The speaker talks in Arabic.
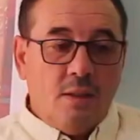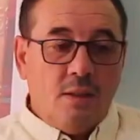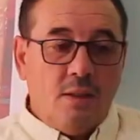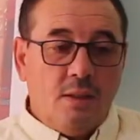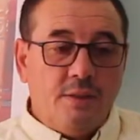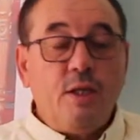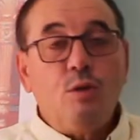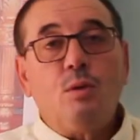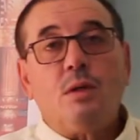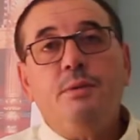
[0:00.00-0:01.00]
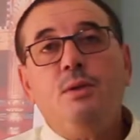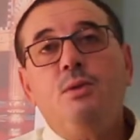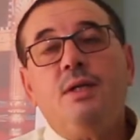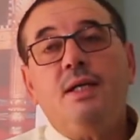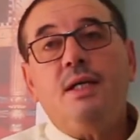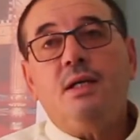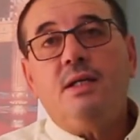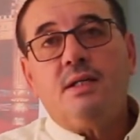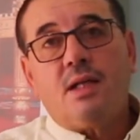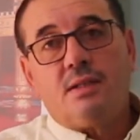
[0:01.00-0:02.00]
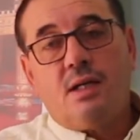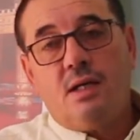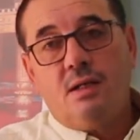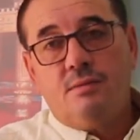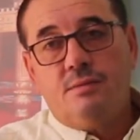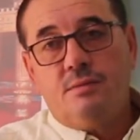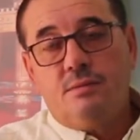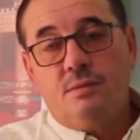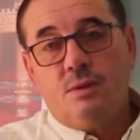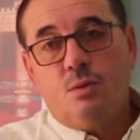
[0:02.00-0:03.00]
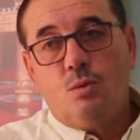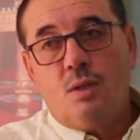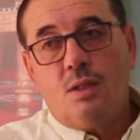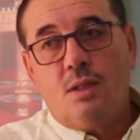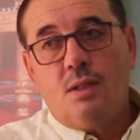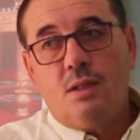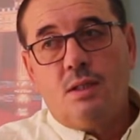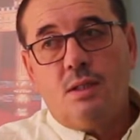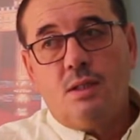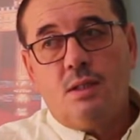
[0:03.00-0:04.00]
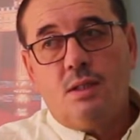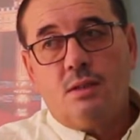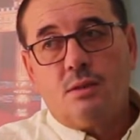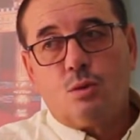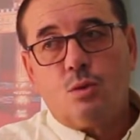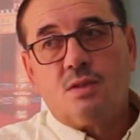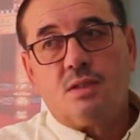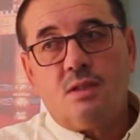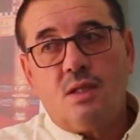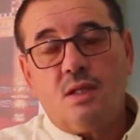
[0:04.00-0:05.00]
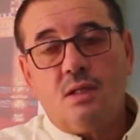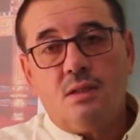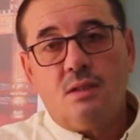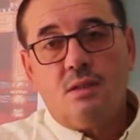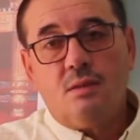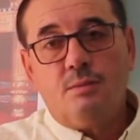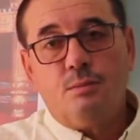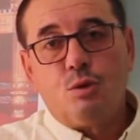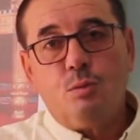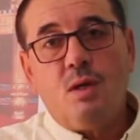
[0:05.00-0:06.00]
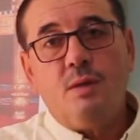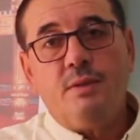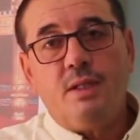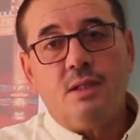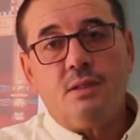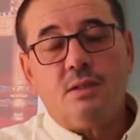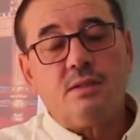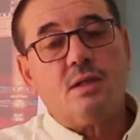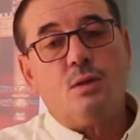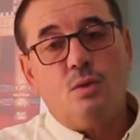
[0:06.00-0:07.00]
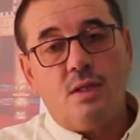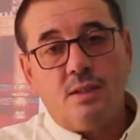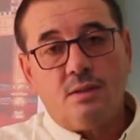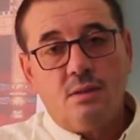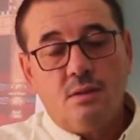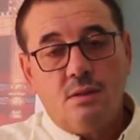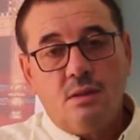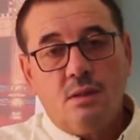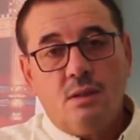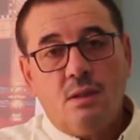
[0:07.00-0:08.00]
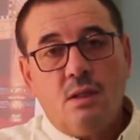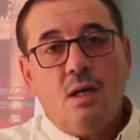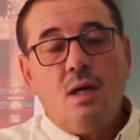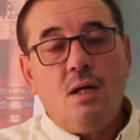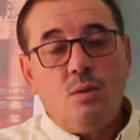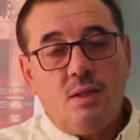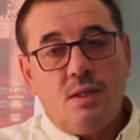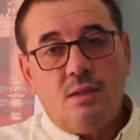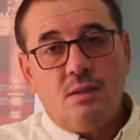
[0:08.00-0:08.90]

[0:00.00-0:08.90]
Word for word: آه، نحن مقبلون على عيد الأضحى وتوصلنا مجموعة من التساؤلات حول